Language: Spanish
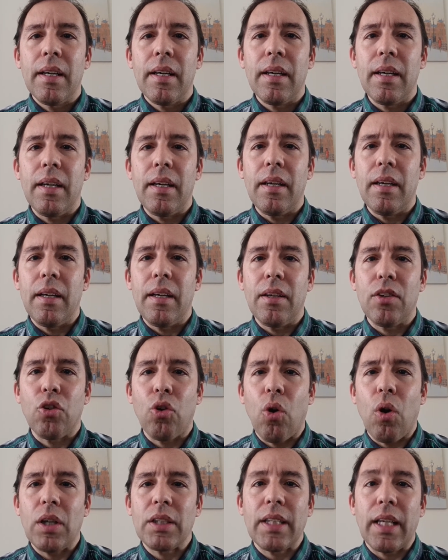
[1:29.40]
y
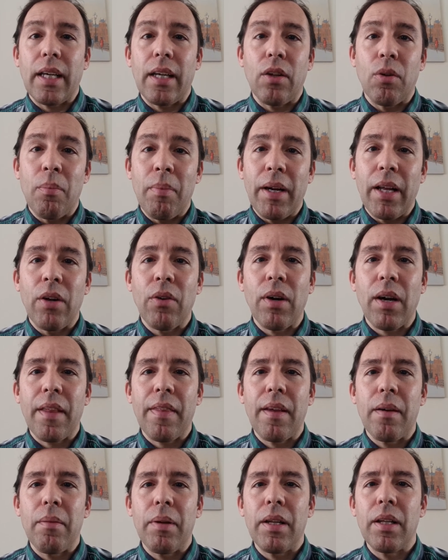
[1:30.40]
solo hasta que don Mariano
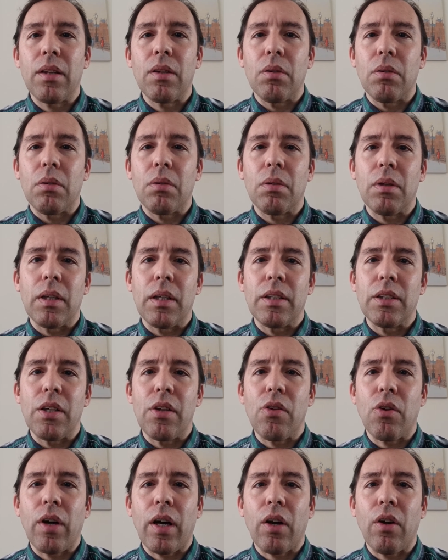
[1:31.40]
García Benito eh, se
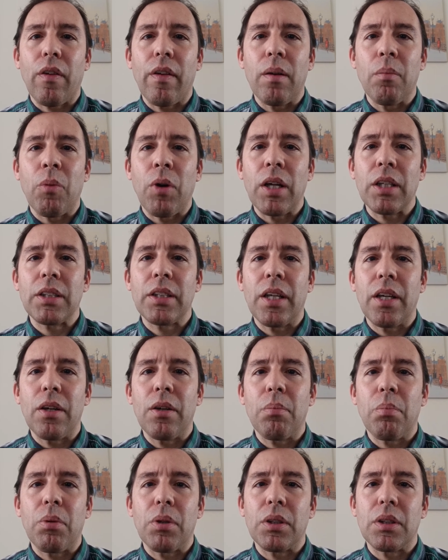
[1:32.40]
hizo cargo del
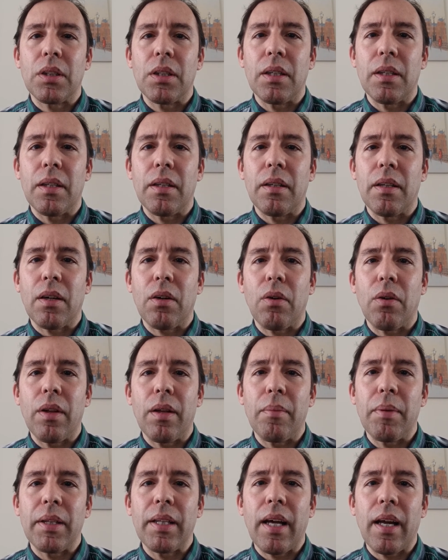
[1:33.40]
monasterio pues se eh, dejó
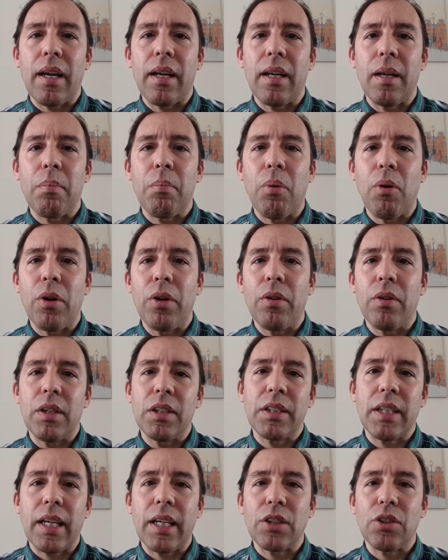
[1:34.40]
de evitar el expolio en
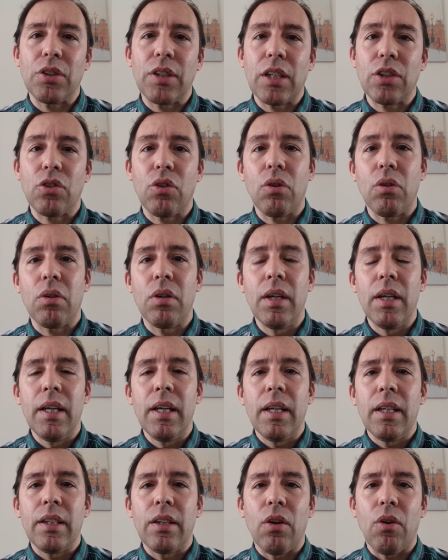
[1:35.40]
este caso ya solo
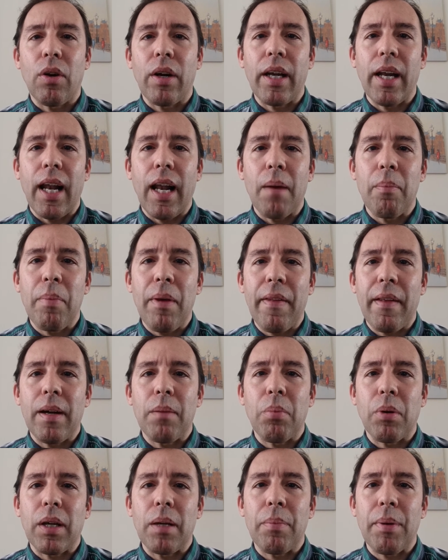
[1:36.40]
de lo que eran las
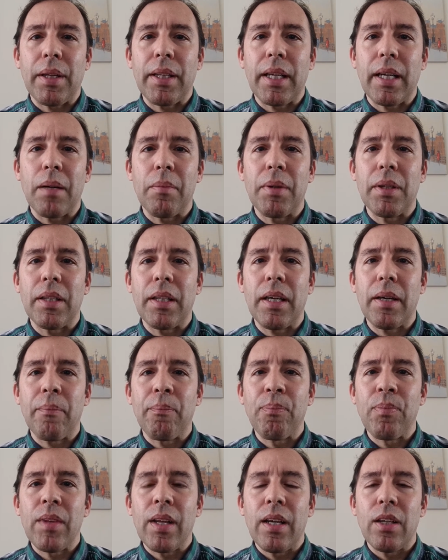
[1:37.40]
piedras porque prácticamente
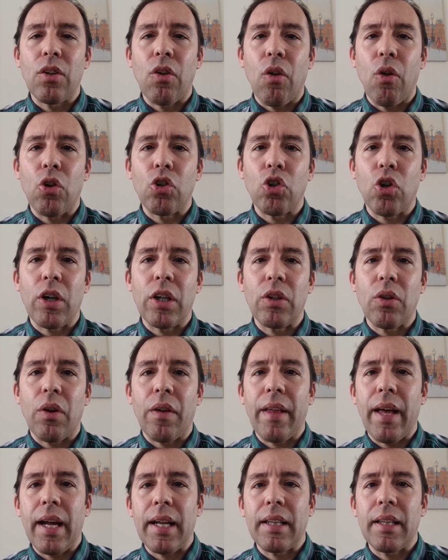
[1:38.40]
todos los
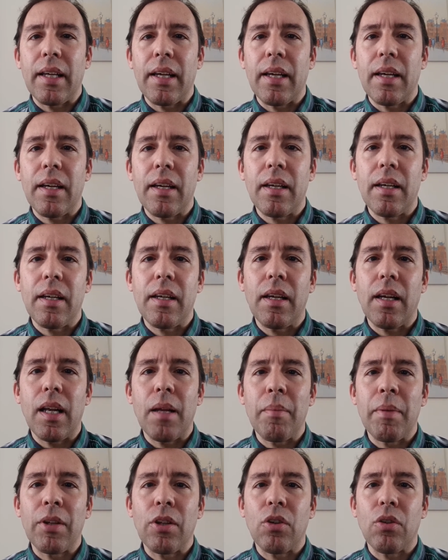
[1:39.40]
objetos de arte y
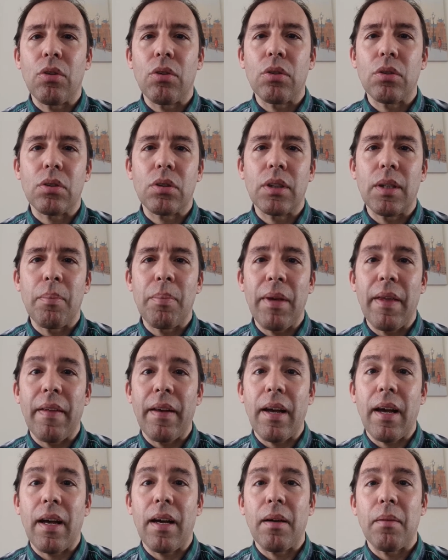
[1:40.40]
elementos de
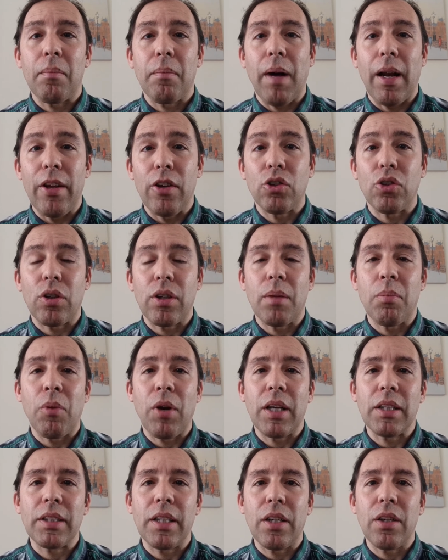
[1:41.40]
piedra valiosos del
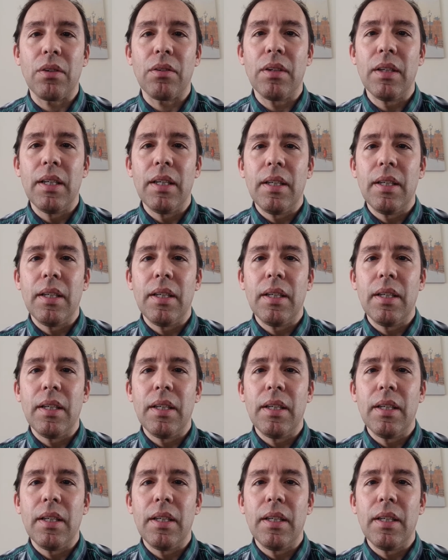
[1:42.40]
monasterio